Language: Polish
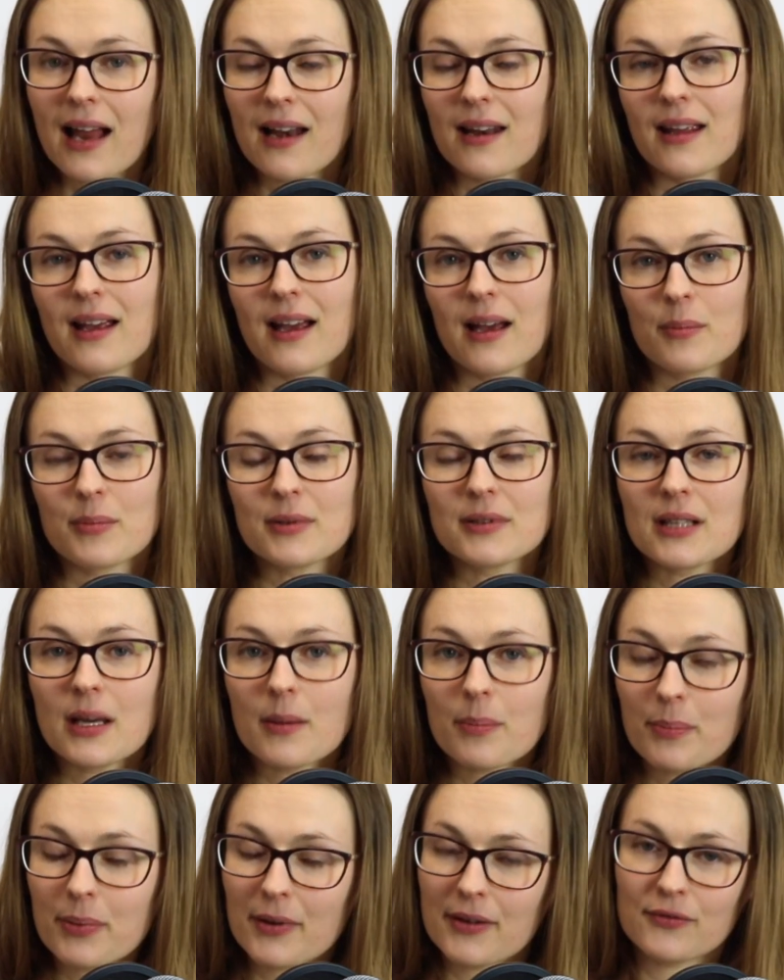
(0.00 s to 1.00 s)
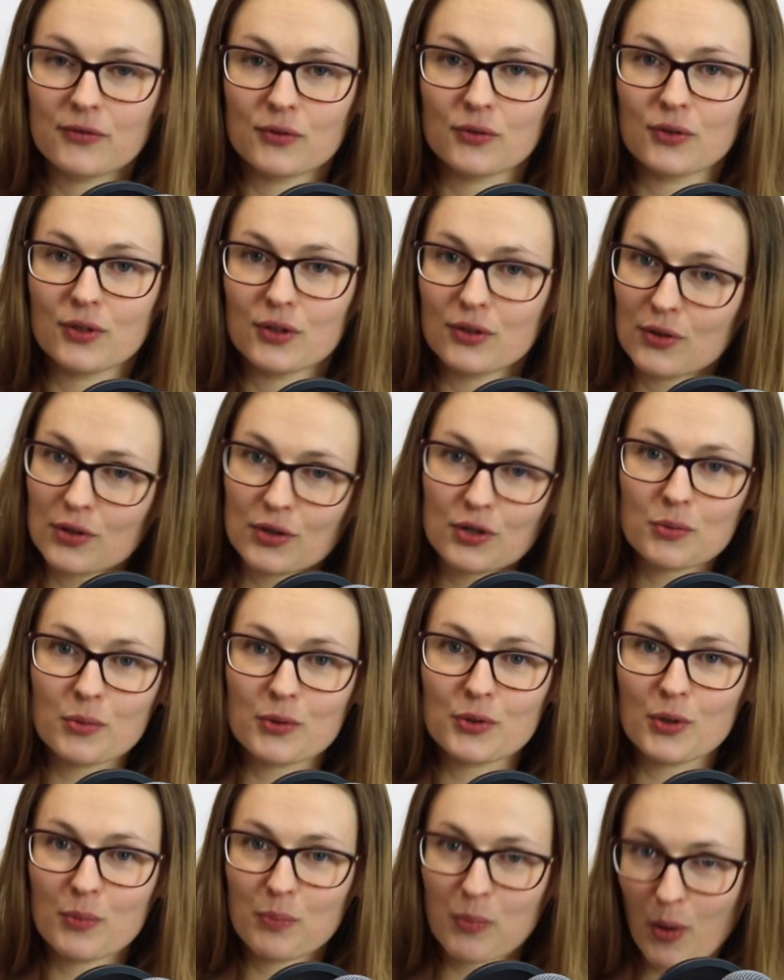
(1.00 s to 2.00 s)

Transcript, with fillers: Ale aby na pewno nie doszło do